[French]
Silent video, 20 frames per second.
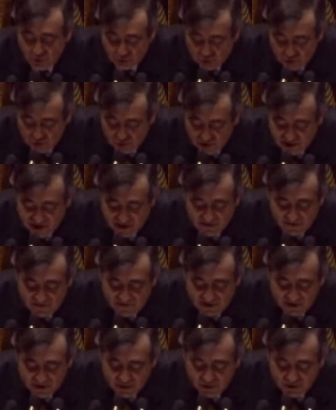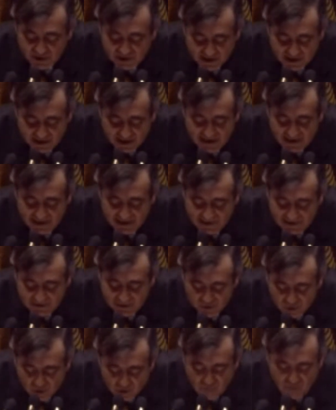pour justifier de tels
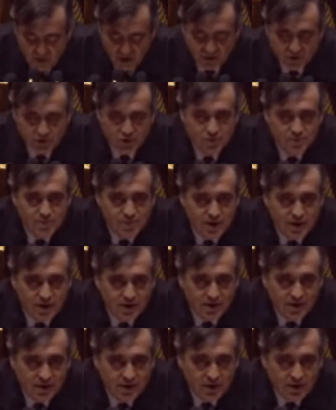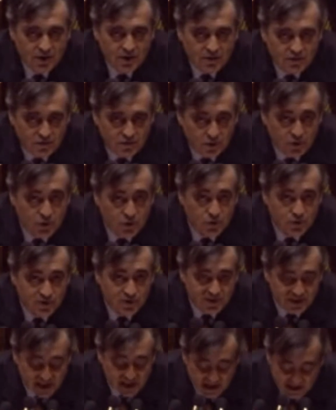comportements vaut
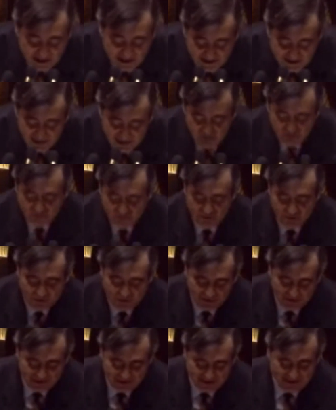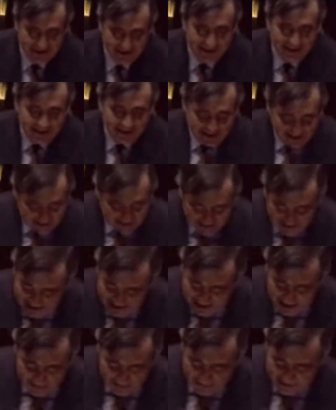qu'on s'y arrête à nouveau car
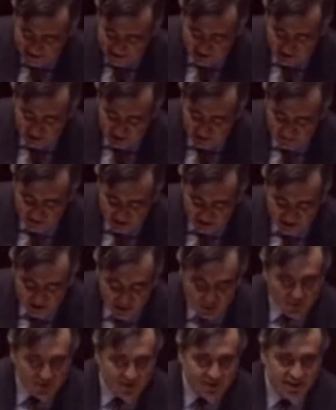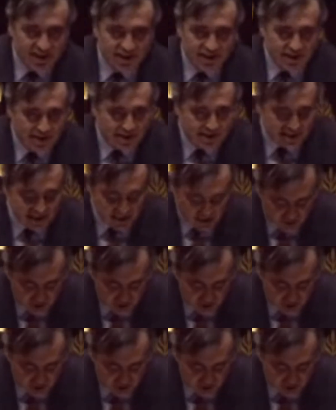elle n'a pas seulement des conséquences